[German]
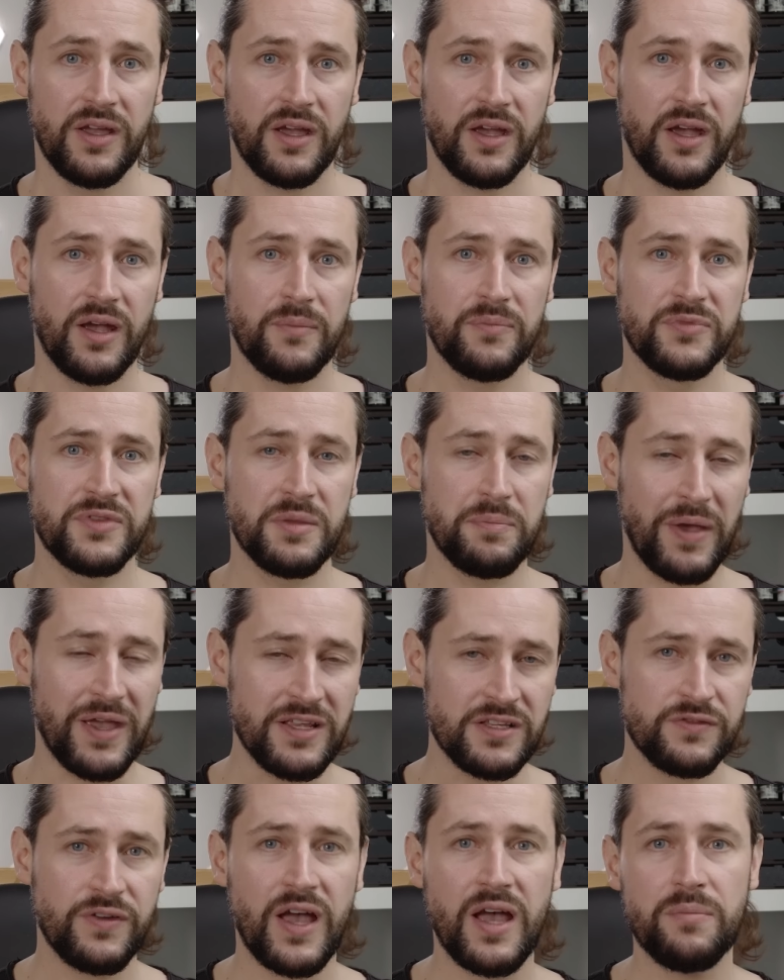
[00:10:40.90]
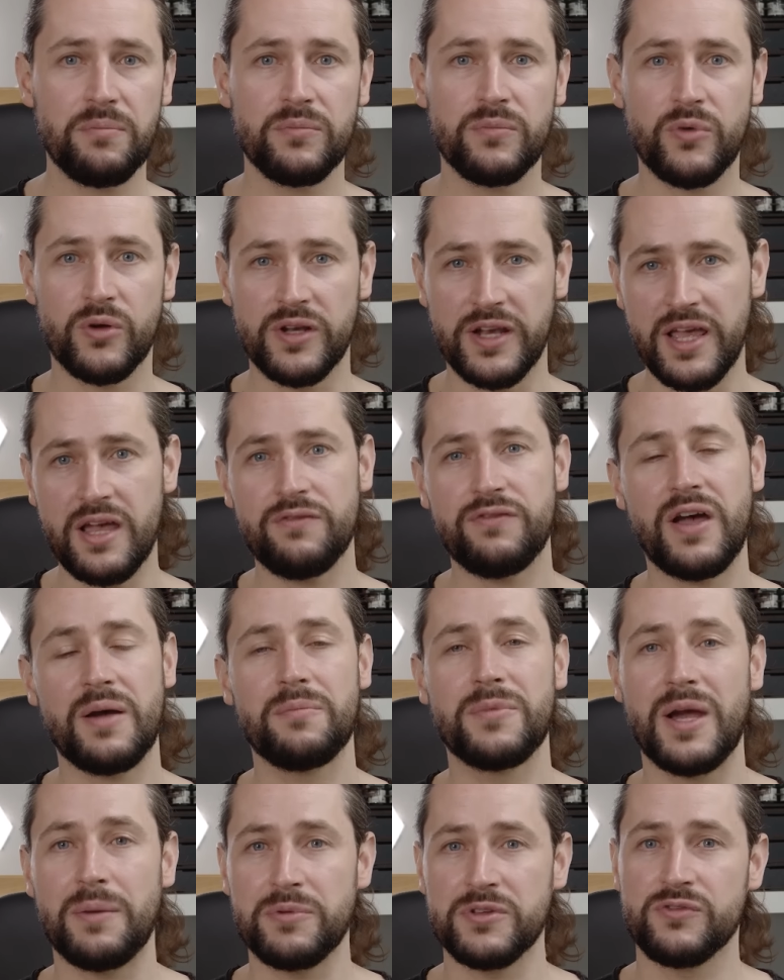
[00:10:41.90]
Ähm, die Basefarben und
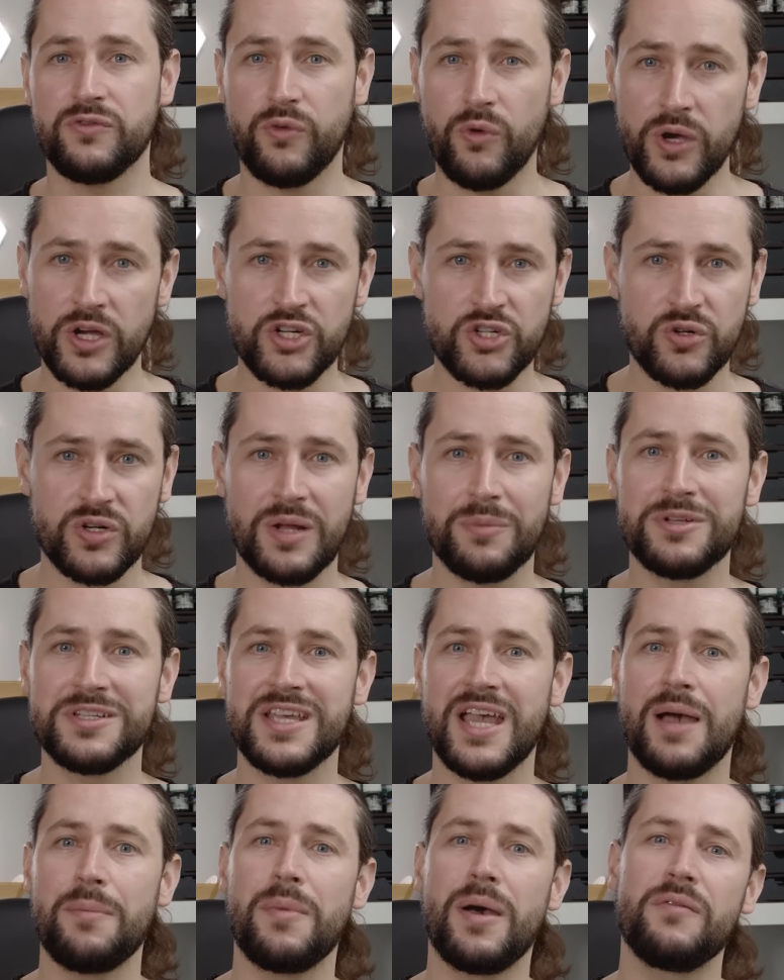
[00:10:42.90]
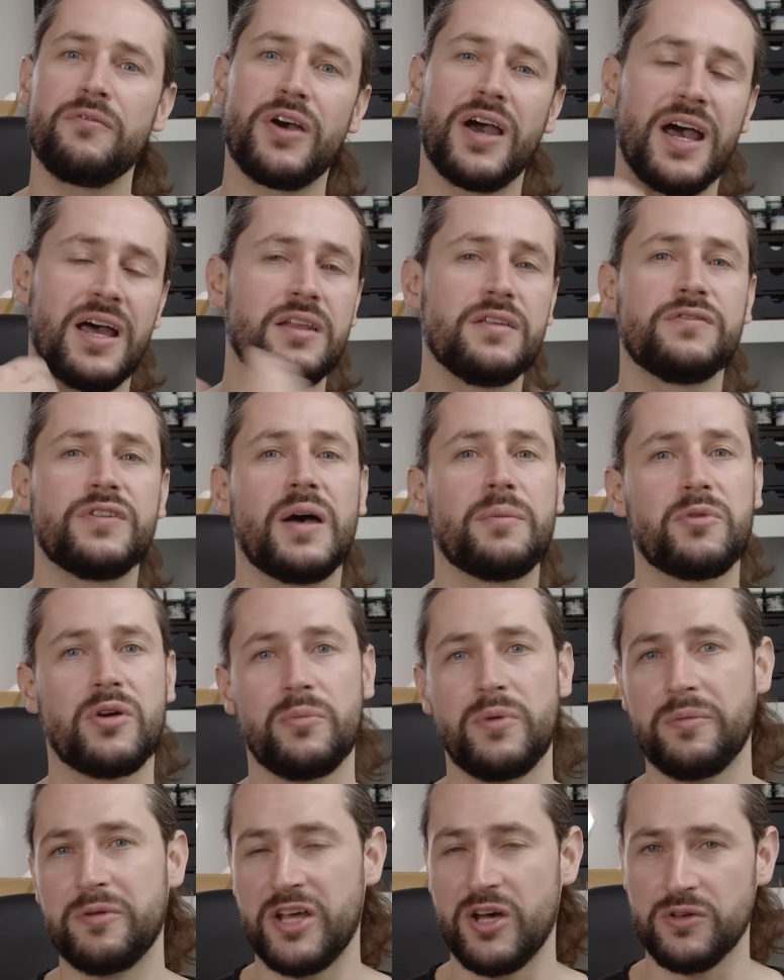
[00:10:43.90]
Layerfarben gab es vorher schon, aber die haben einfach alle Farben
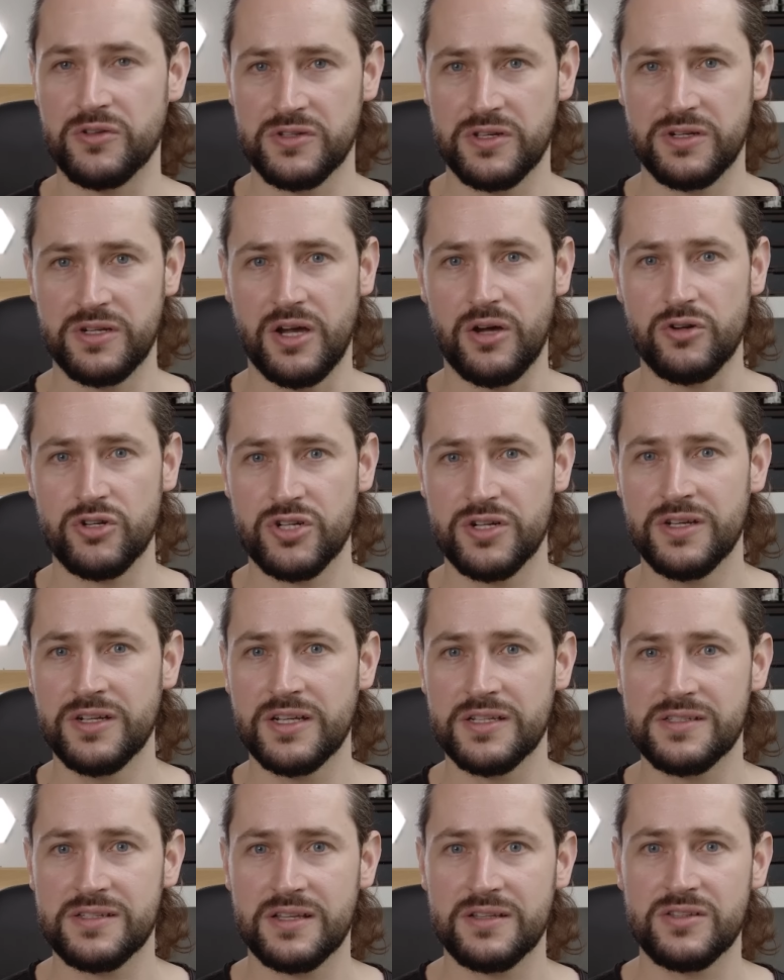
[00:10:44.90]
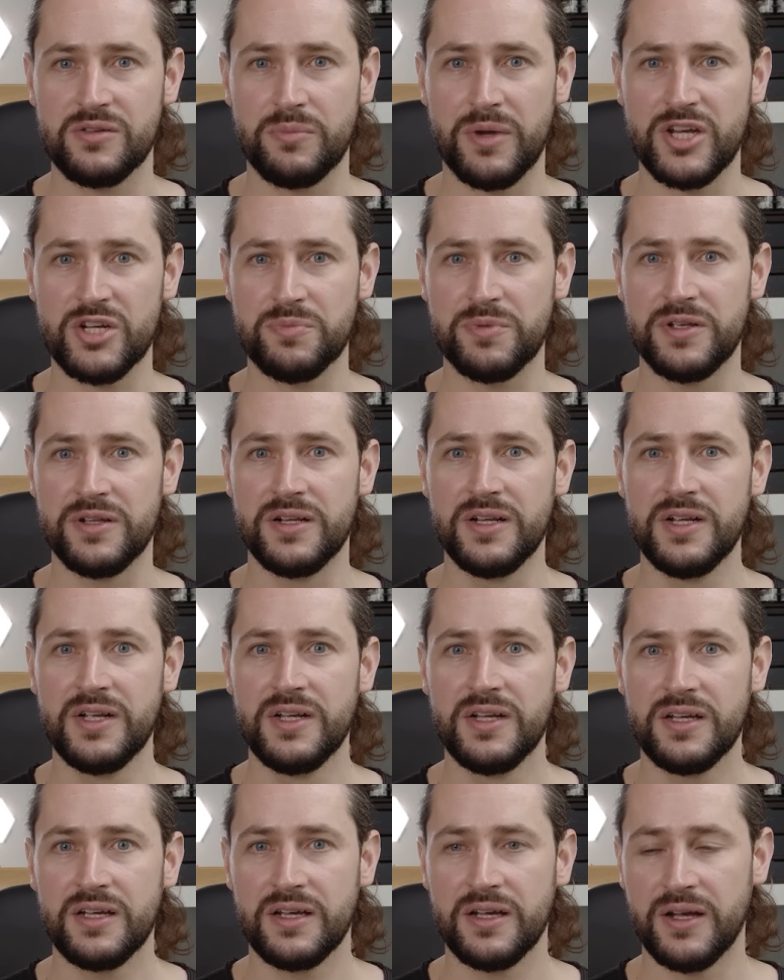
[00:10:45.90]
komplett ausgetauscht. Ne? Dass dann zum Beispiel
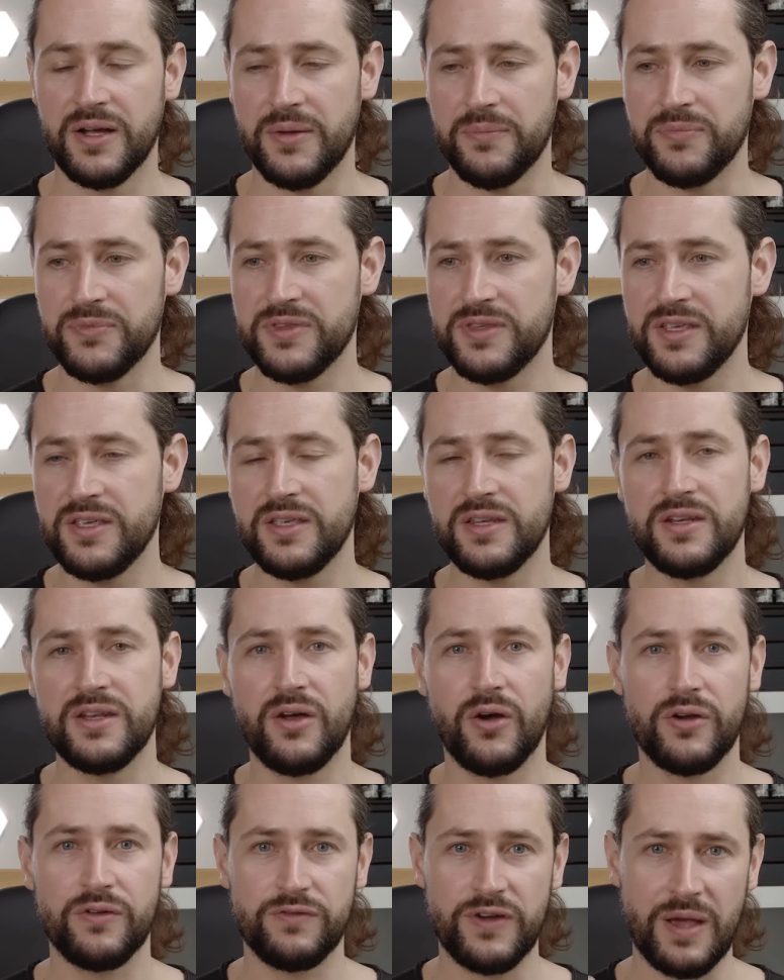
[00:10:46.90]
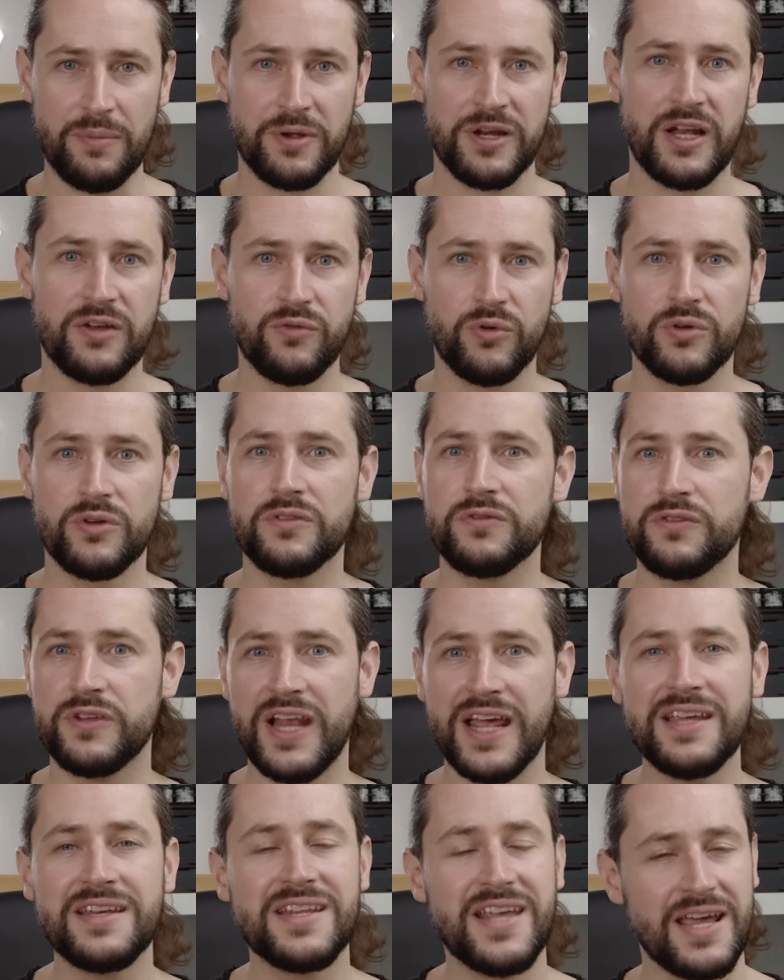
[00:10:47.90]
ähm, die neuen Farben genannt wurden und
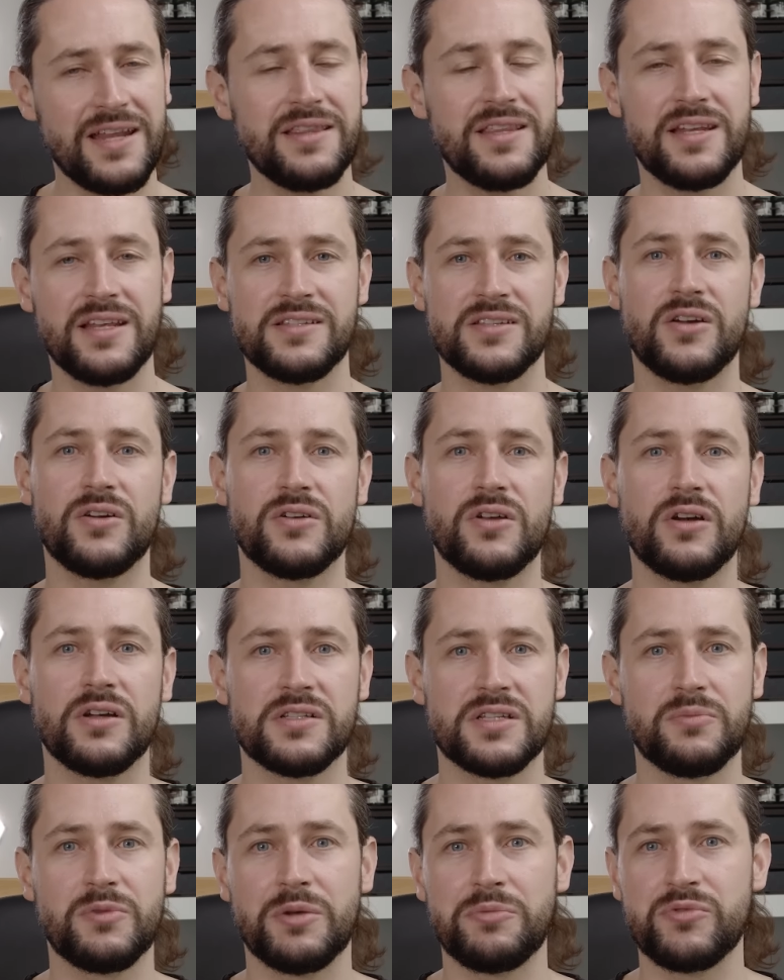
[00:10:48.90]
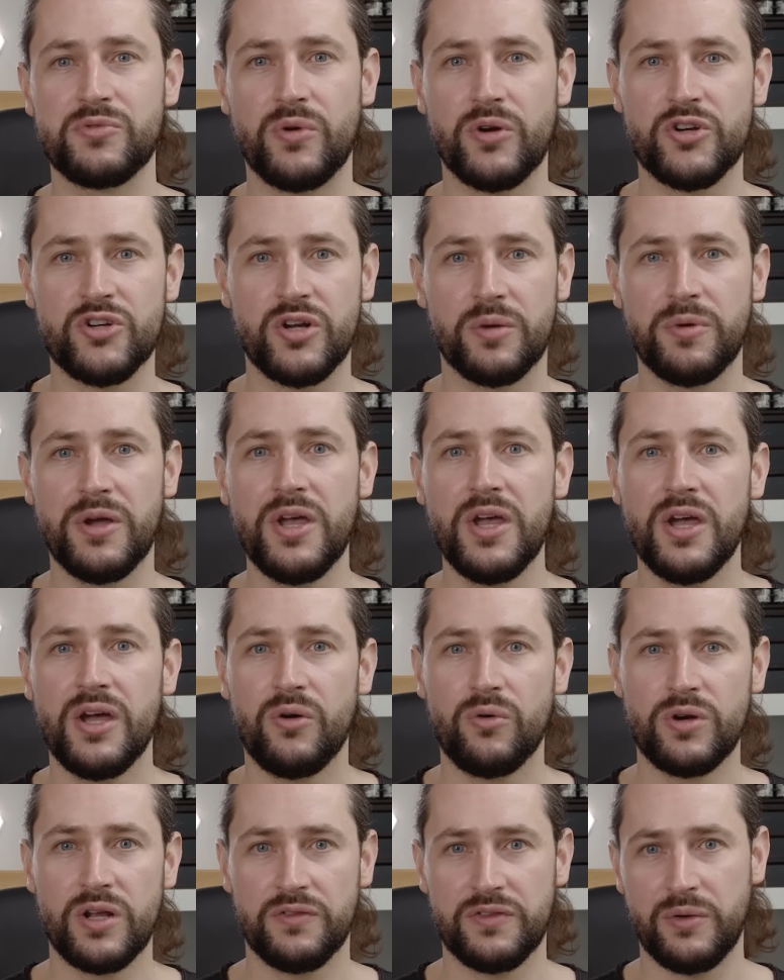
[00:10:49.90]
vielleicht kennt ihr das auch noch aus Podcast Games Workshop
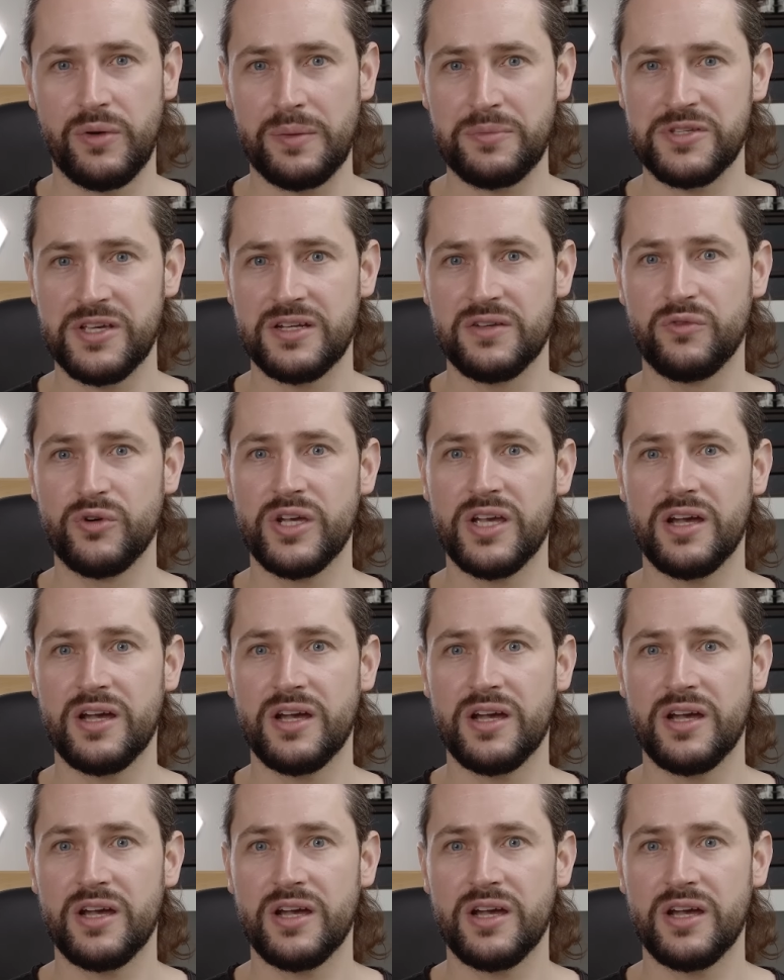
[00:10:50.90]
oder auf der Webseite, wo